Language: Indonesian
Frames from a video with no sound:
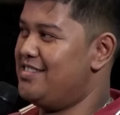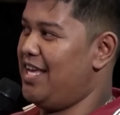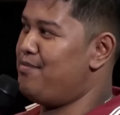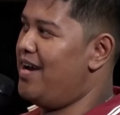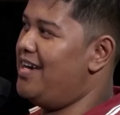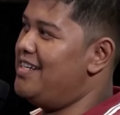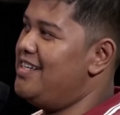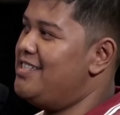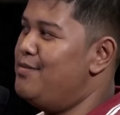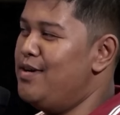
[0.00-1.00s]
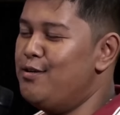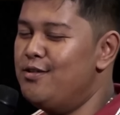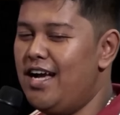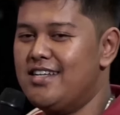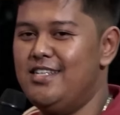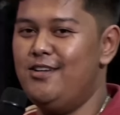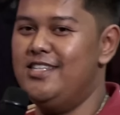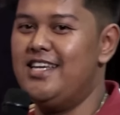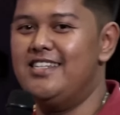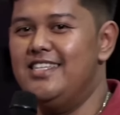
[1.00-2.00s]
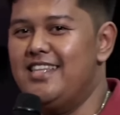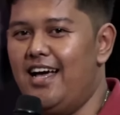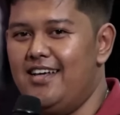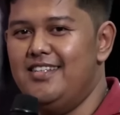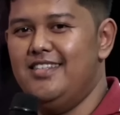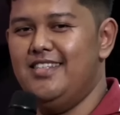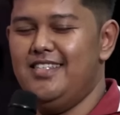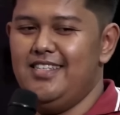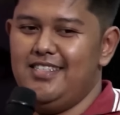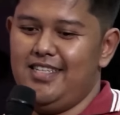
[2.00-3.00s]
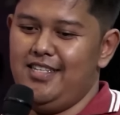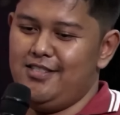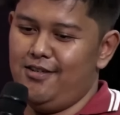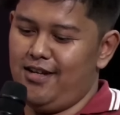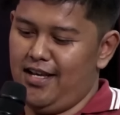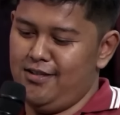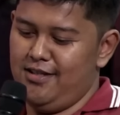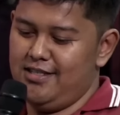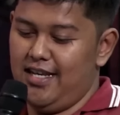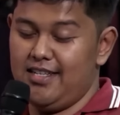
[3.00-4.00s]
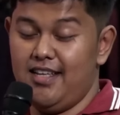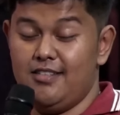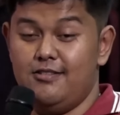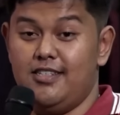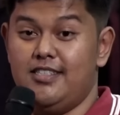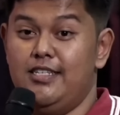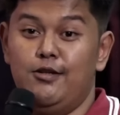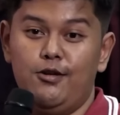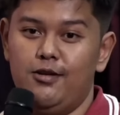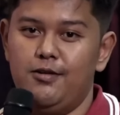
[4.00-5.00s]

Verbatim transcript: tema hari ini adalah menggugah keindonesiaan kita. Jadi seolah Indonesia kita itu tertidur.